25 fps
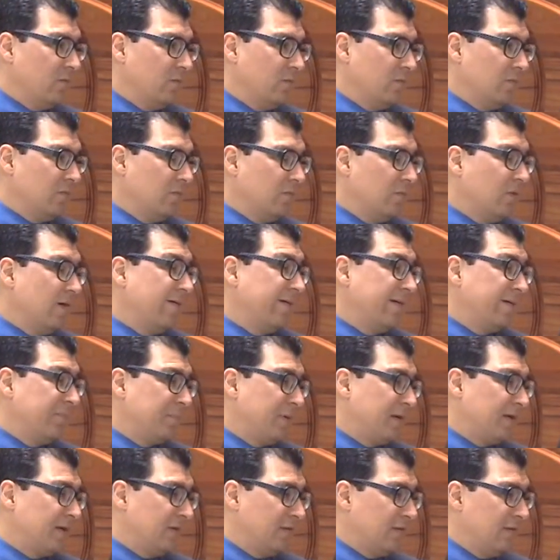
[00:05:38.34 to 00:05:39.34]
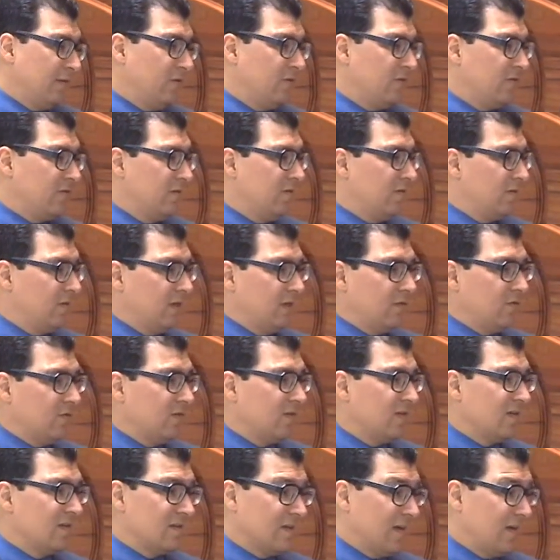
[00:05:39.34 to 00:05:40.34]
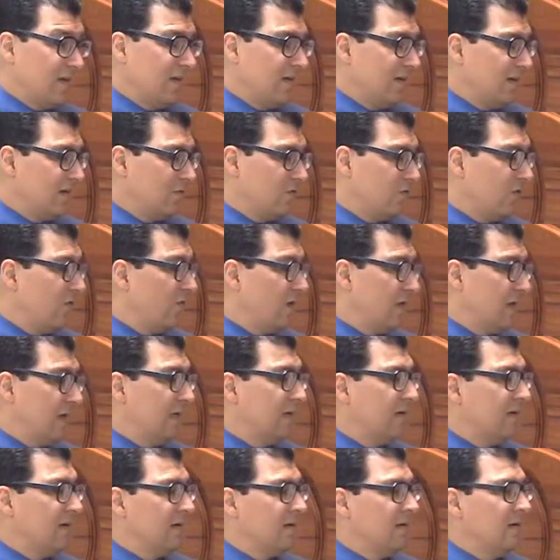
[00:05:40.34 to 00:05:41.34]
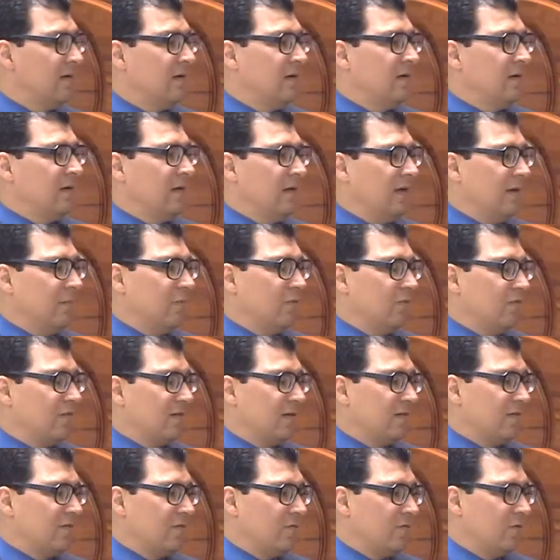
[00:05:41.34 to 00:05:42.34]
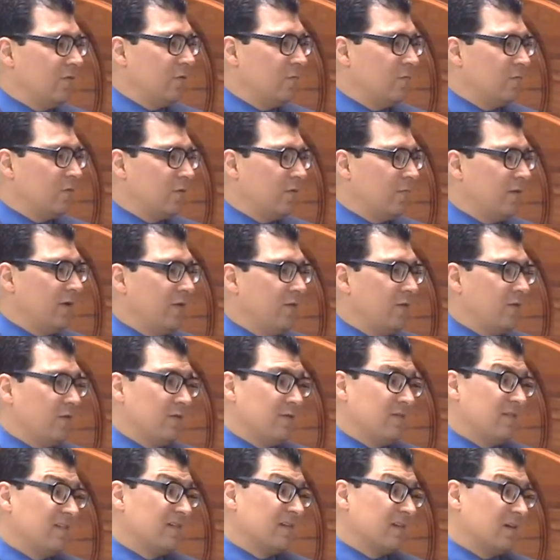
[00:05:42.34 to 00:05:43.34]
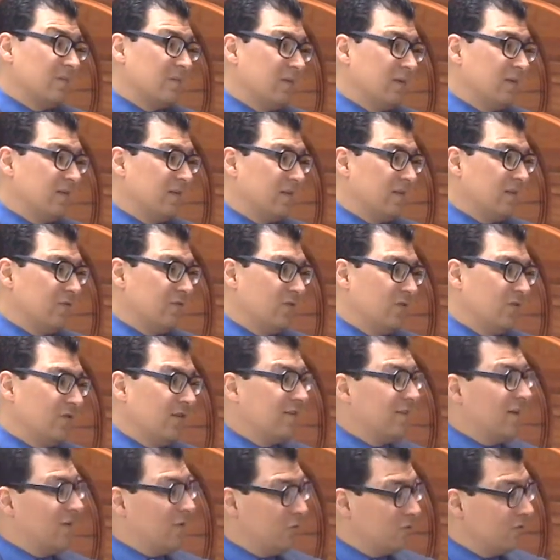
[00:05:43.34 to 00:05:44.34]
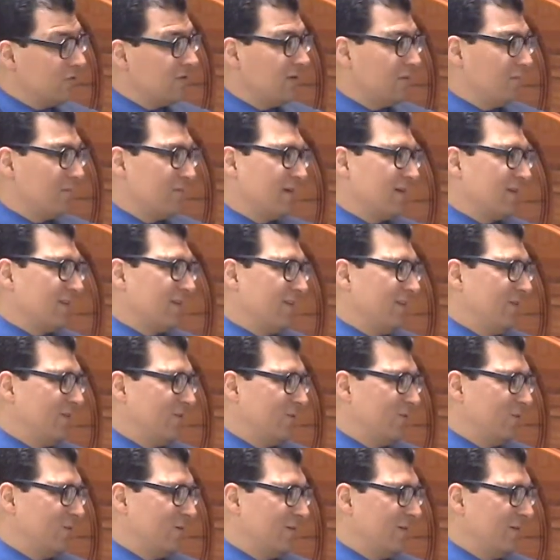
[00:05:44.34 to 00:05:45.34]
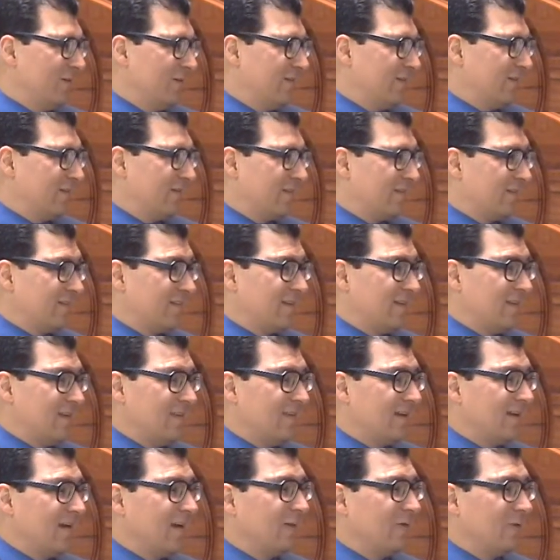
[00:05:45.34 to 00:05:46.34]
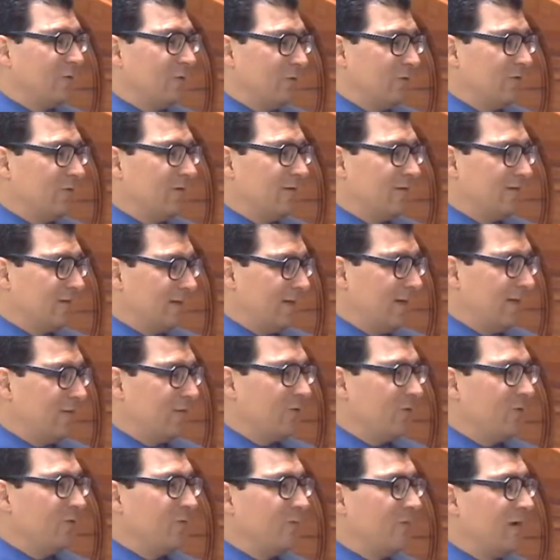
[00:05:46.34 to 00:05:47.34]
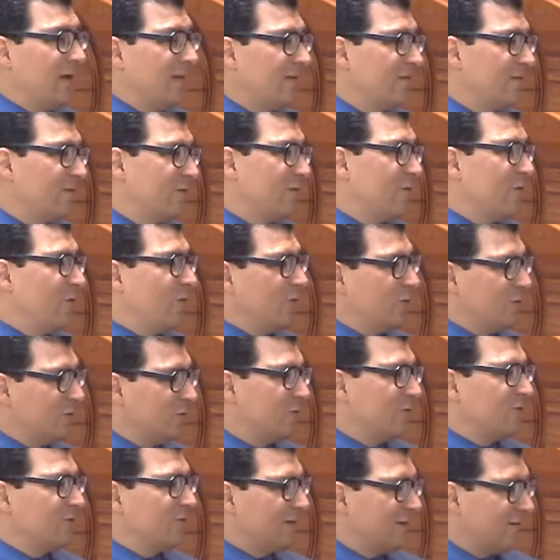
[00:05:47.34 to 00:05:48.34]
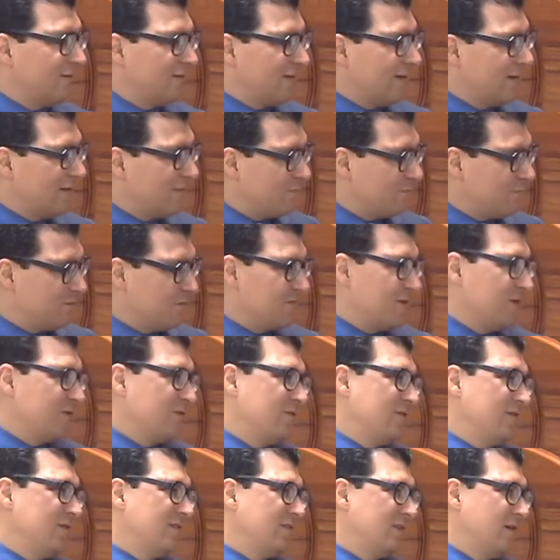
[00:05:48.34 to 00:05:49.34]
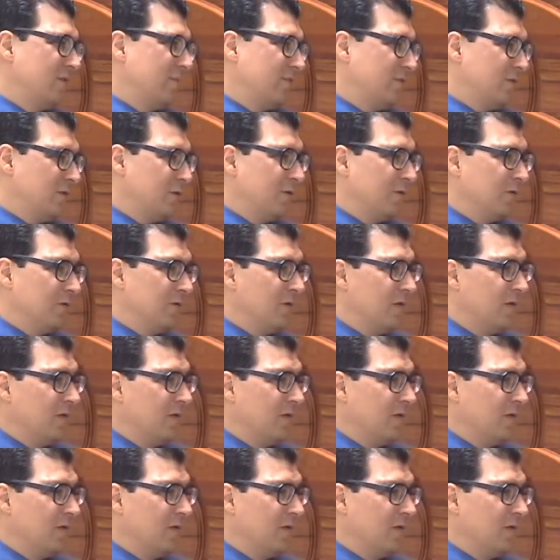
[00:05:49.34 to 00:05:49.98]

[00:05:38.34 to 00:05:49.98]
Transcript: nueve partidos inscritos a escala nacional. Hemos recibido en promedio en nuestras capacitaciones a 12 partidos es que se están llegando los inscritos más otros que están en proceso de inscripción.